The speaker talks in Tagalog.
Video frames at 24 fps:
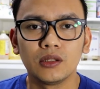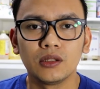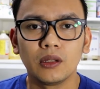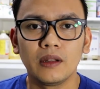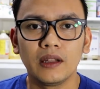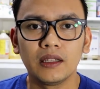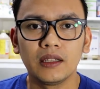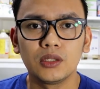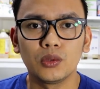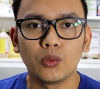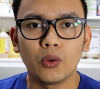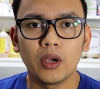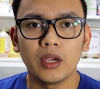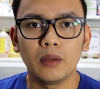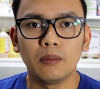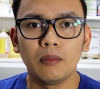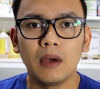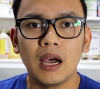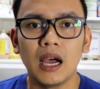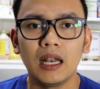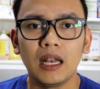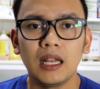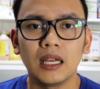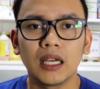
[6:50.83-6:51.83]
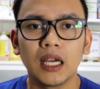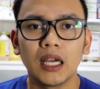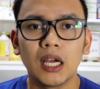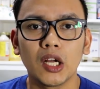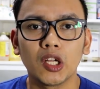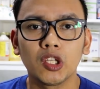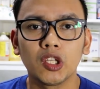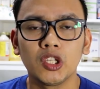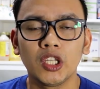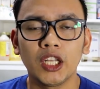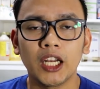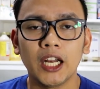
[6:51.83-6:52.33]
So that's why
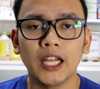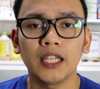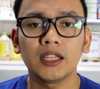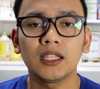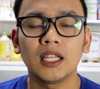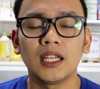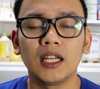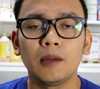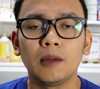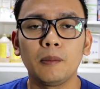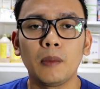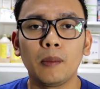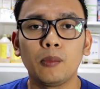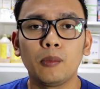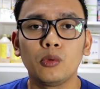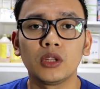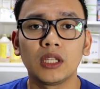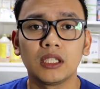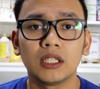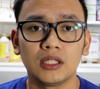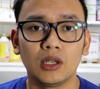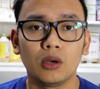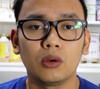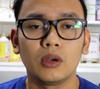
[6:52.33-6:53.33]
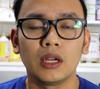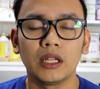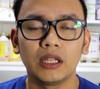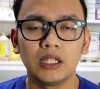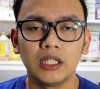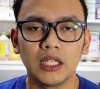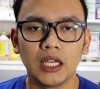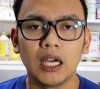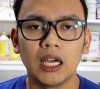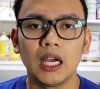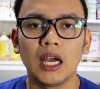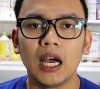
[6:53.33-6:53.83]
mahalagang direkta na mapunta sa
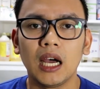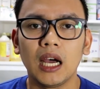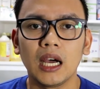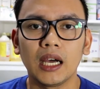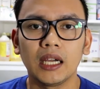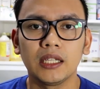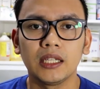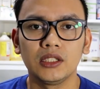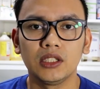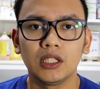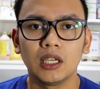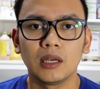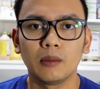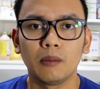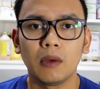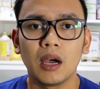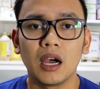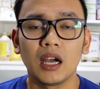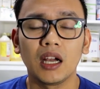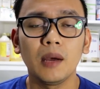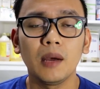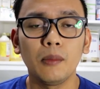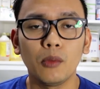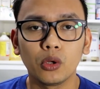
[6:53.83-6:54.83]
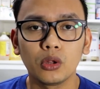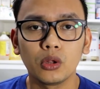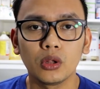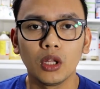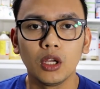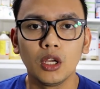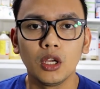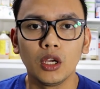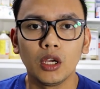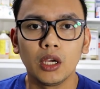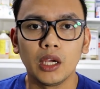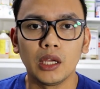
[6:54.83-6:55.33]
ugat niya ang kanyang mga gamot
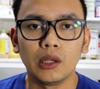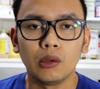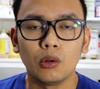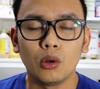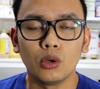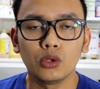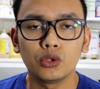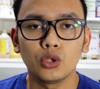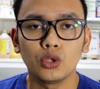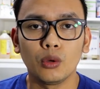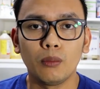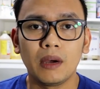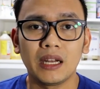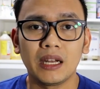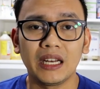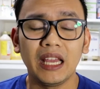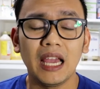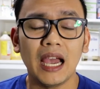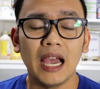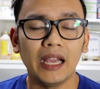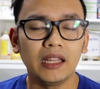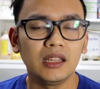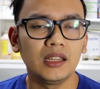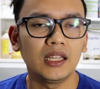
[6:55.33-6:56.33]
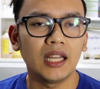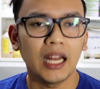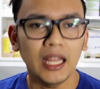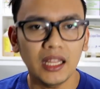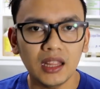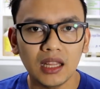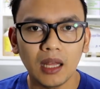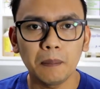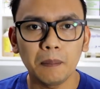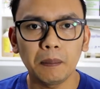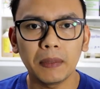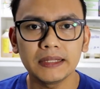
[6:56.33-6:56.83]
and also
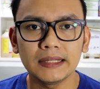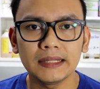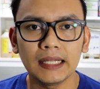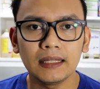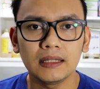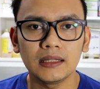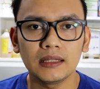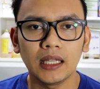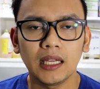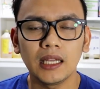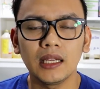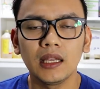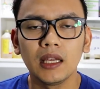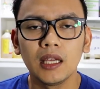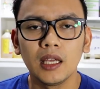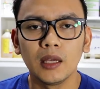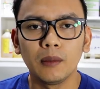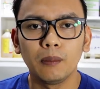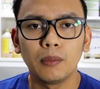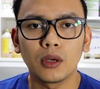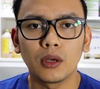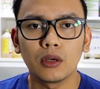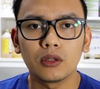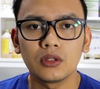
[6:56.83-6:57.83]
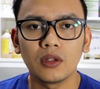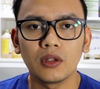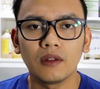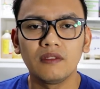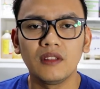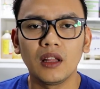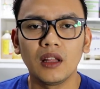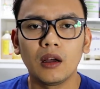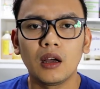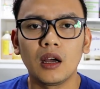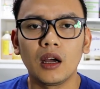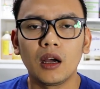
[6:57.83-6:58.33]
ma-rehydrate ang pasyente because
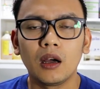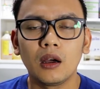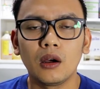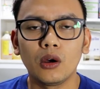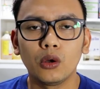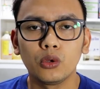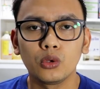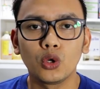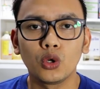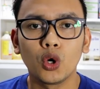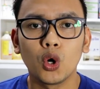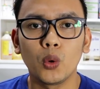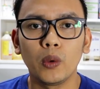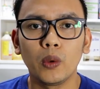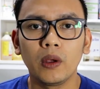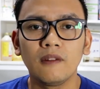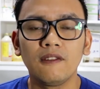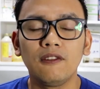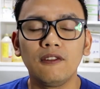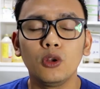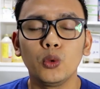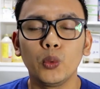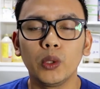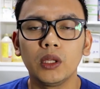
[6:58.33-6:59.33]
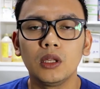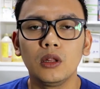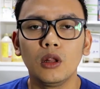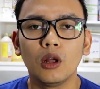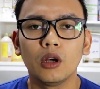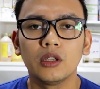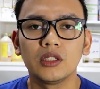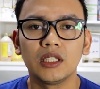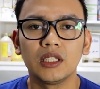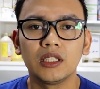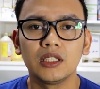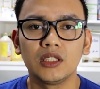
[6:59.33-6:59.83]
of the ongoing fluid
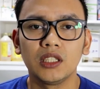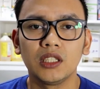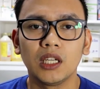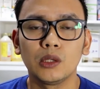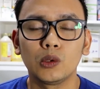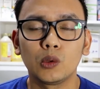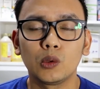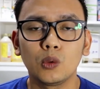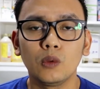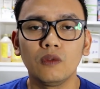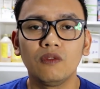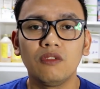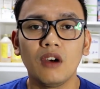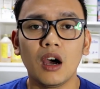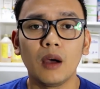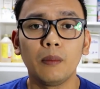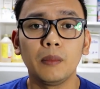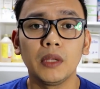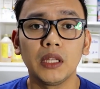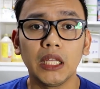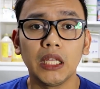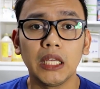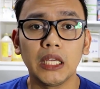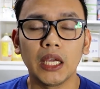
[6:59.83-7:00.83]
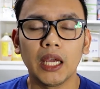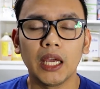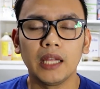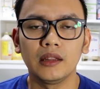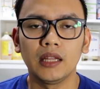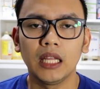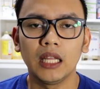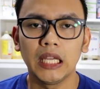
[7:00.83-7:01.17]
losses niya through vomiting and